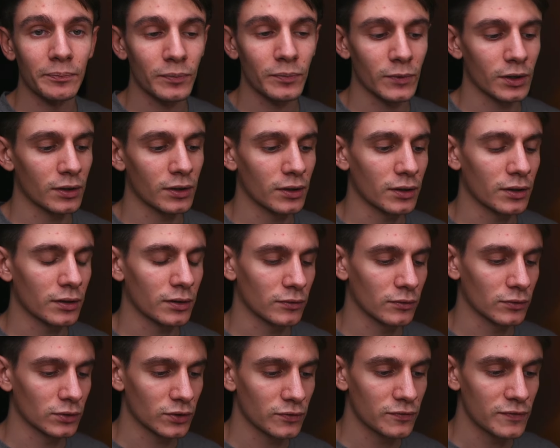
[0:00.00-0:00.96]
э,
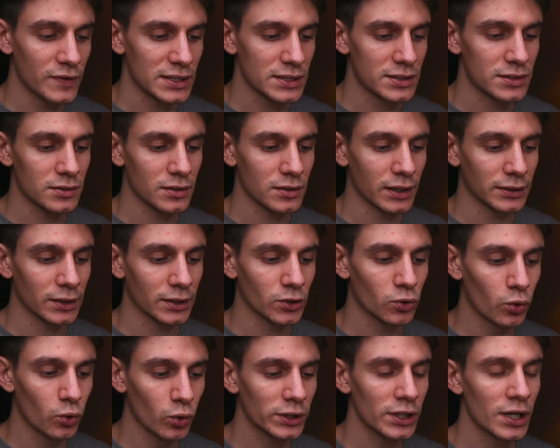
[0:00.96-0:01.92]
вот весь этот год